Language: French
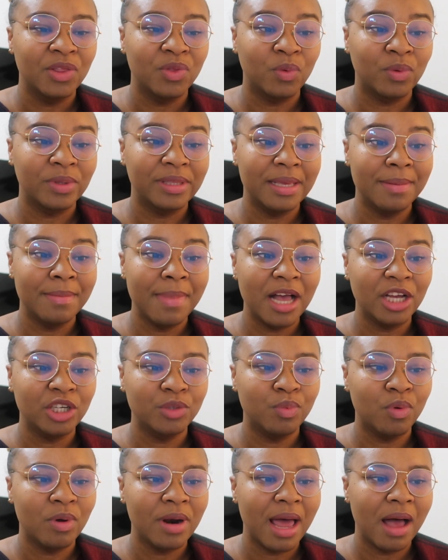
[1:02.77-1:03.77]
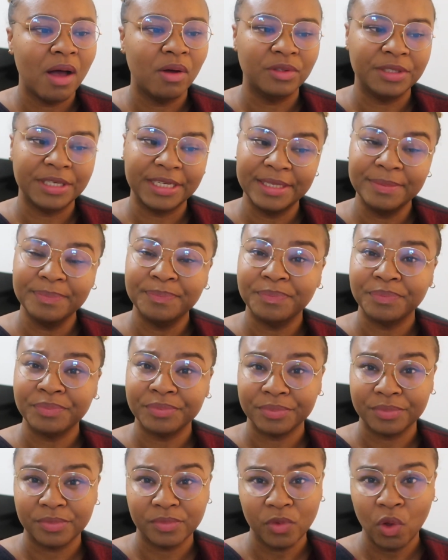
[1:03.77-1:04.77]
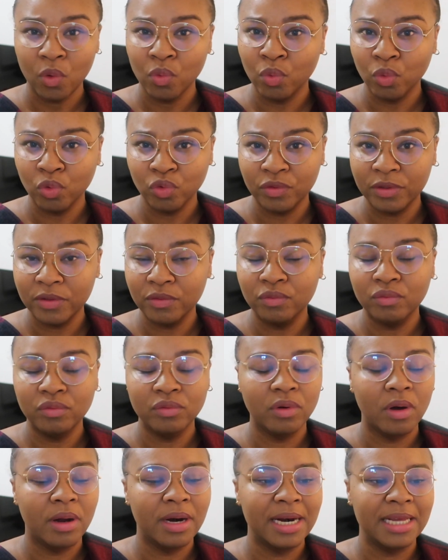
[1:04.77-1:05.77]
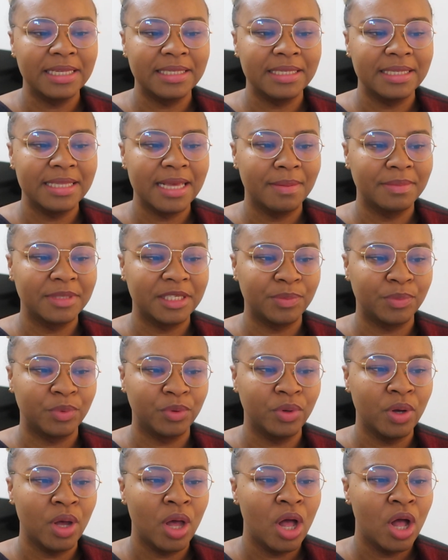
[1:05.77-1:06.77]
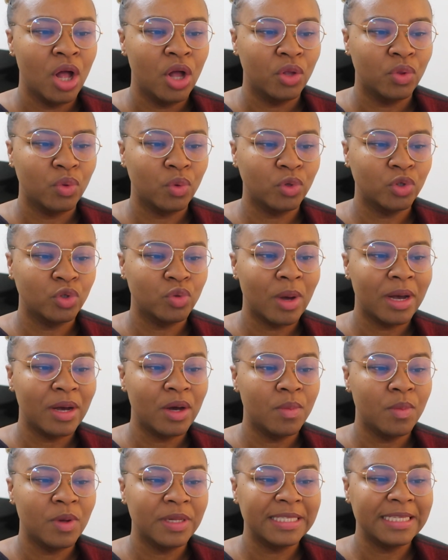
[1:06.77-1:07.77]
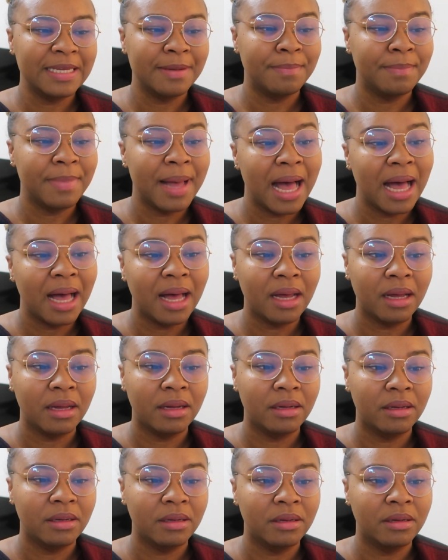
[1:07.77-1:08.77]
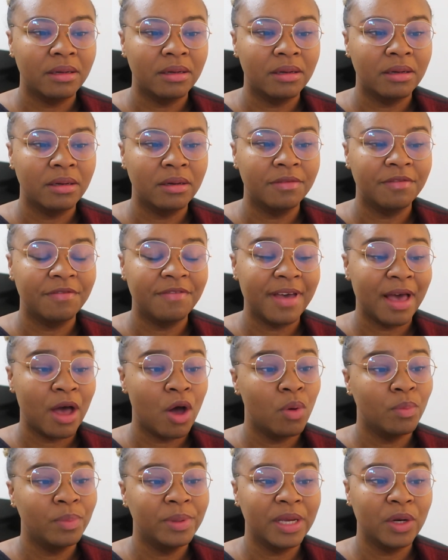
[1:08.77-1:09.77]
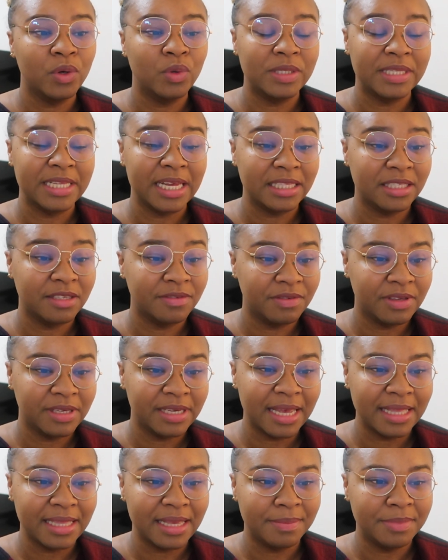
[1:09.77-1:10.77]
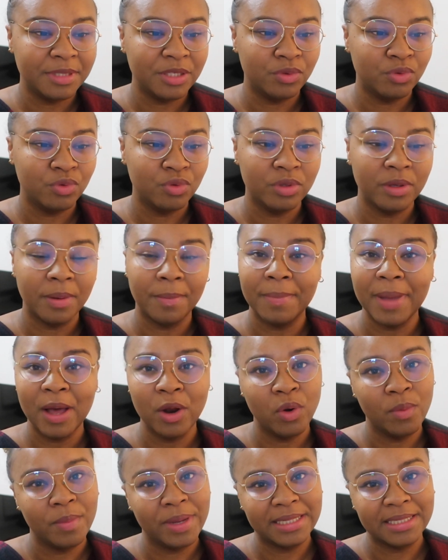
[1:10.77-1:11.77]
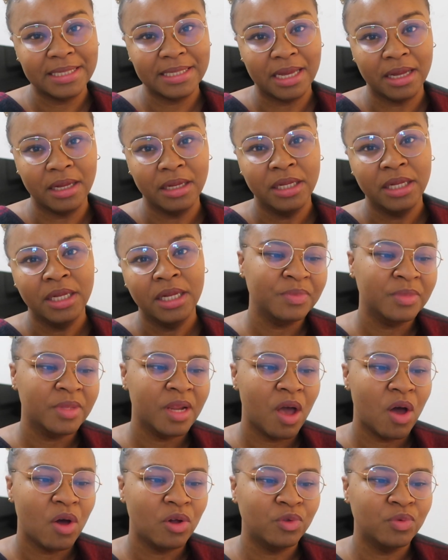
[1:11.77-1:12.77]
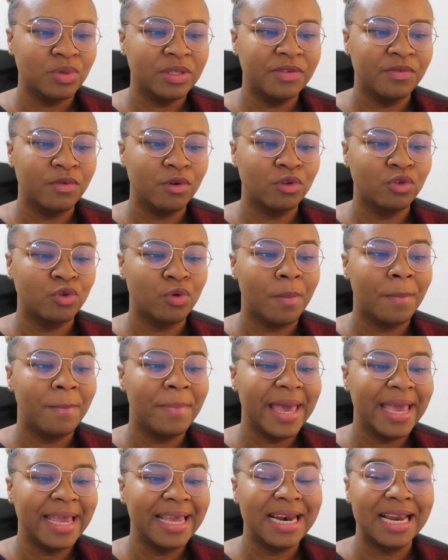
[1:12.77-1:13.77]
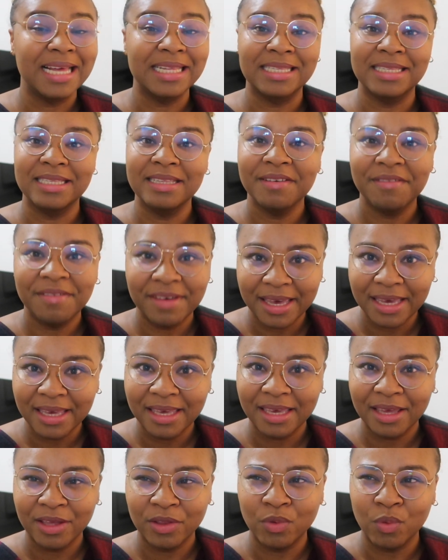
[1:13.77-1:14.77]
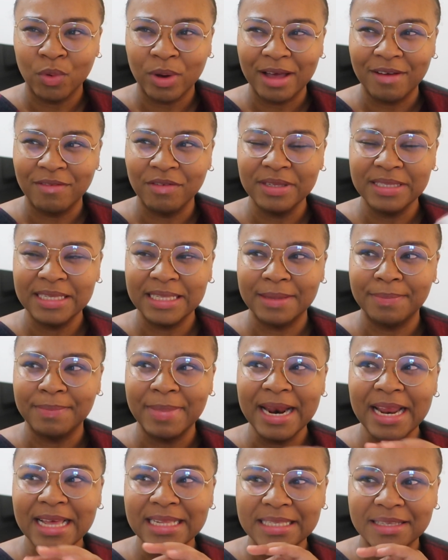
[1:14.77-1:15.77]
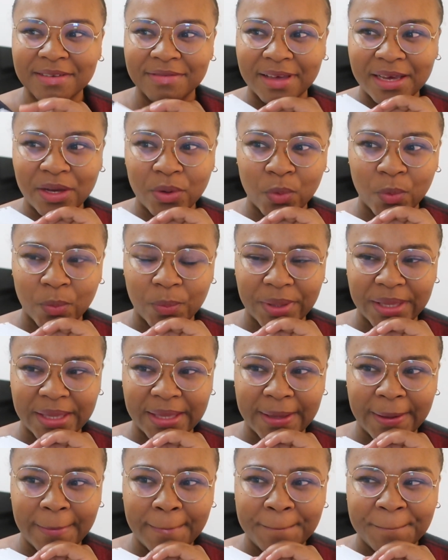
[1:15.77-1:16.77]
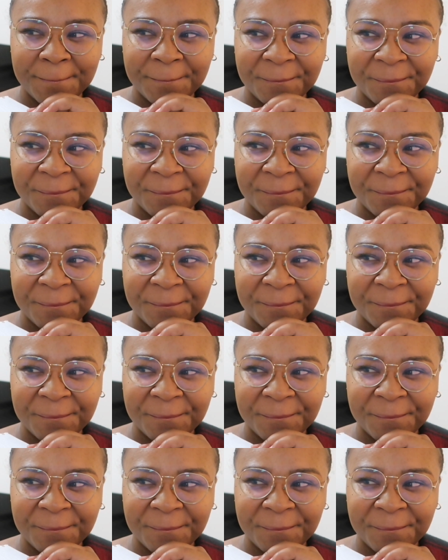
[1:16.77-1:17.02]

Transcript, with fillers: Donc démarche pour la rentrée. Donc je vais vous euh, la citer un petit peu. Donc je dois commencer par faire remplir le certificat d'aptitude par le médecin. Ensuite, il faut que je paye la CEVEC. Donc avant, c'était pas la CEVEC qu'on payait.